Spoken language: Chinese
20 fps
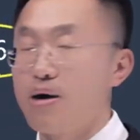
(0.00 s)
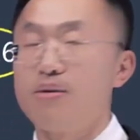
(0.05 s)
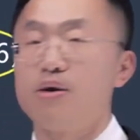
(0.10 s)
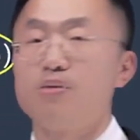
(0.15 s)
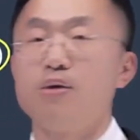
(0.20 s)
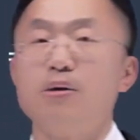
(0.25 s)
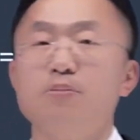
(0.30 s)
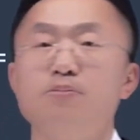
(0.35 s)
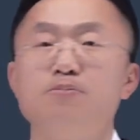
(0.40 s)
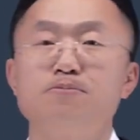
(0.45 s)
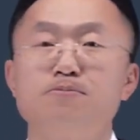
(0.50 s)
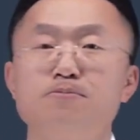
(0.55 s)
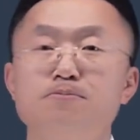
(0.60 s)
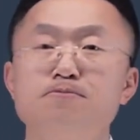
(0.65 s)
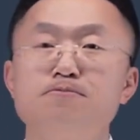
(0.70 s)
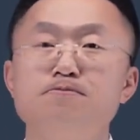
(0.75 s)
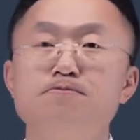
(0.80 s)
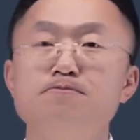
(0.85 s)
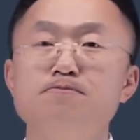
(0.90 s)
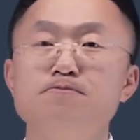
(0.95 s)
百万元，
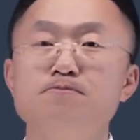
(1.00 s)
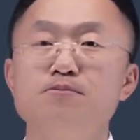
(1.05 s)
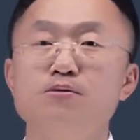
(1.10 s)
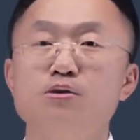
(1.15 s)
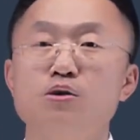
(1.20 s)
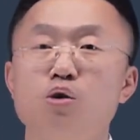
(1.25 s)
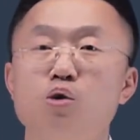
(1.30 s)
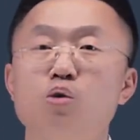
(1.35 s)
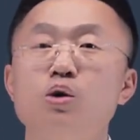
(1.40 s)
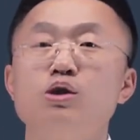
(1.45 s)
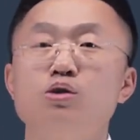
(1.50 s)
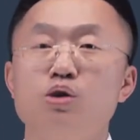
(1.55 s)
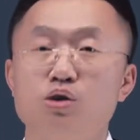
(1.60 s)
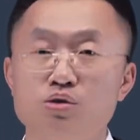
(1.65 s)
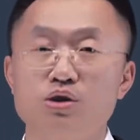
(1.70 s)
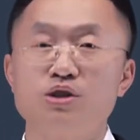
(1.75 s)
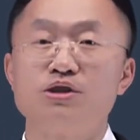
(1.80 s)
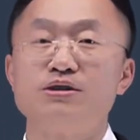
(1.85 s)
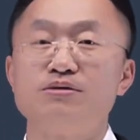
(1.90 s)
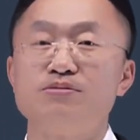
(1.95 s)
汇
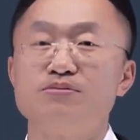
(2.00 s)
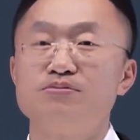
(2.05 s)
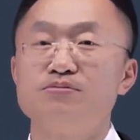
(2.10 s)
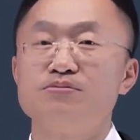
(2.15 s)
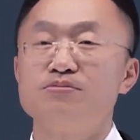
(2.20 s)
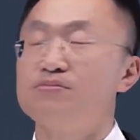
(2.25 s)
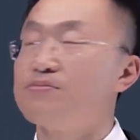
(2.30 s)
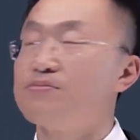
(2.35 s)
兑损失。